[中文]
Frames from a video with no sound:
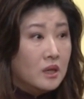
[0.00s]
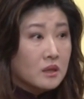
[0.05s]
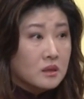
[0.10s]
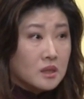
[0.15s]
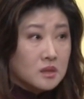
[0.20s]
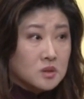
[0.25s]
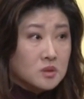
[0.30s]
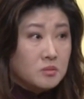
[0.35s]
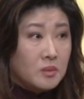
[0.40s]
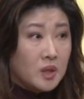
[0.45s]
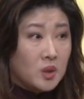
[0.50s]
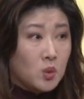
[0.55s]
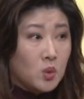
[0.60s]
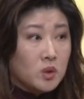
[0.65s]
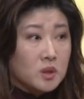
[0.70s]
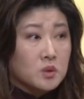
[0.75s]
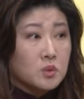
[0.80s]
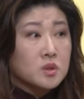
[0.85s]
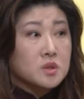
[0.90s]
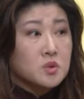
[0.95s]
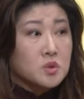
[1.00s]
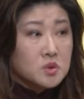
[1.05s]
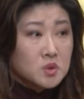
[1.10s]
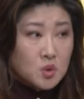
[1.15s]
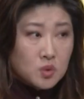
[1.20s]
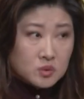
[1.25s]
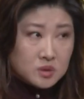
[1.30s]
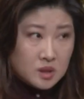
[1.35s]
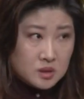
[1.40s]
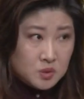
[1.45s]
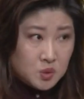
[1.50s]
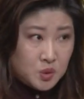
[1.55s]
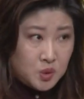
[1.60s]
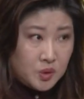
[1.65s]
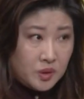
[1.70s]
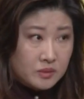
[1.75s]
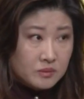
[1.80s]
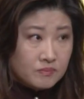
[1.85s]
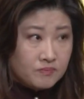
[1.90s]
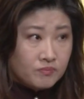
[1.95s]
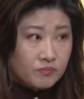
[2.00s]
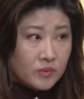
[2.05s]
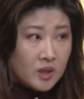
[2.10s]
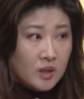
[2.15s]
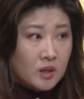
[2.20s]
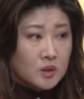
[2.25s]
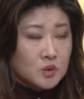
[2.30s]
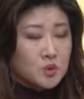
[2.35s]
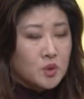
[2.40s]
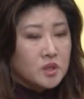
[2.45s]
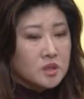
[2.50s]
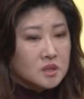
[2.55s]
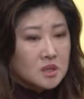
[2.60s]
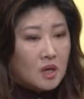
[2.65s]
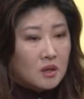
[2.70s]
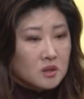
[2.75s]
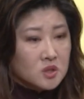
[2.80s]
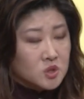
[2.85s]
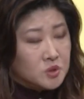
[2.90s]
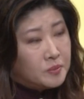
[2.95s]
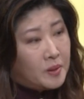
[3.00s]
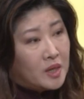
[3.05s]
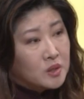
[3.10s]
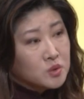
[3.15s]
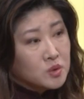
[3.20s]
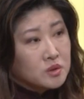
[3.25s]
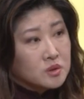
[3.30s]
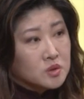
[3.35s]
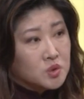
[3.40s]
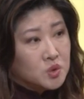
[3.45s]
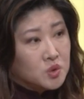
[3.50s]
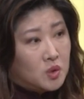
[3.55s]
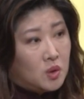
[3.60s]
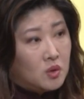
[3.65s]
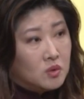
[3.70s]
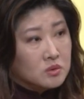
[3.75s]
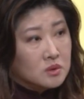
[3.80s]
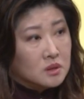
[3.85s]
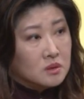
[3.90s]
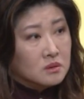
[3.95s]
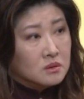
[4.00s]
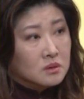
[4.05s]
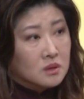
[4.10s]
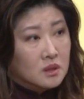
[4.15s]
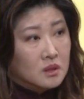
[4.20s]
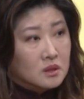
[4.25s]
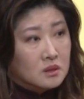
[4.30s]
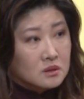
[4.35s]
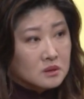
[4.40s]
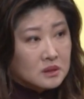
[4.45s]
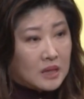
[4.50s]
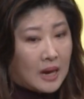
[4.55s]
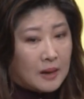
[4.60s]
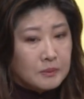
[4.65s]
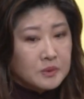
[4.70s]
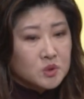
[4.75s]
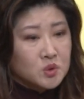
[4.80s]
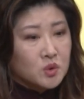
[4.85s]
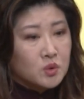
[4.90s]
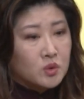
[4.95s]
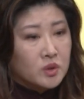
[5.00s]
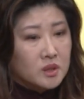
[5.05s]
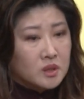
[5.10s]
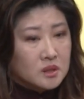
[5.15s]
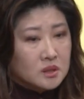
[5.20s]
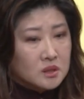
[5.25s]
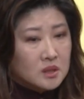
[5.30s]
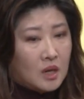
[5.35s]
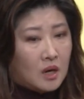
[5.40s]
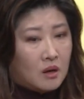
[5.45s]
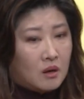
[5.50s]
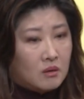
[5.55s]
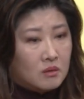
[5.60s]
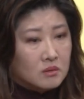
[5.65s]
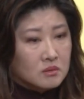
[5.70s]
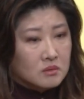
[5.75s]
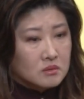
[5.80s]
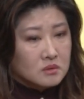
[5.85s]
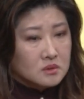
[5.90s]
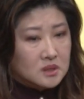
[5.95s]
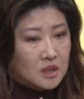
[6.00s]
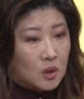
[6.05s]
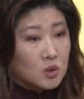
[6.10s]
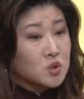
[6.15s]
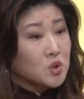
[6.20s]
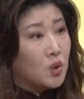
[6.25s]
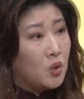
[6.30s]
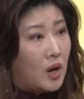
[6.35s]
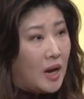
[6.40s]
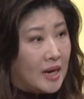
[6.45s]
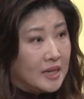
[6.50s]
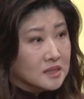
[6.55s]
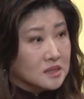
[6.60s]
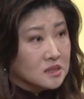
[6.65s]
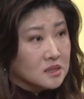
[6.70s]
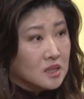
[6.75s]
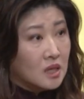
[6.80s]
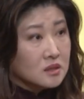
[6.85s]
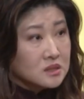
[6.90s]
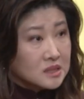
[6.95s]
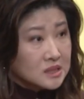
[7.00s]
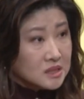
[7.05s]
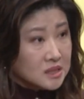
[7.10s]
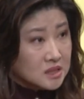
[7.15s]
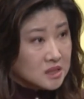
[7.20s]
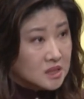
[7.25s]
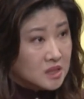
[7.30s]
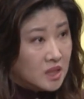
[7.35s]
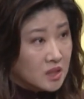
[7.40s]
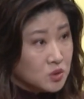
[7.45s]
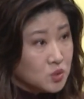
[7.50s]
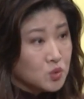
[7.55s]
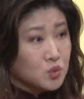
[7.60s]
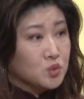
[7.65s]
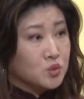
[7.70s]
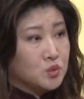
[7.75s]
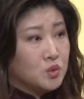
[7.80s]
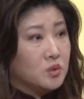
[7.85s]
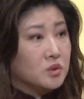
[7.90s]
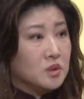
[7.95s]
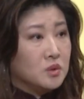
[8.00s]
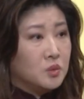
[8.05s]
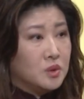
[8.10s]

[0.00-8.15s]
但是美国因为尊重人权，所以到了18岁的时候呢，他们就会要求孩子要自己签署所有的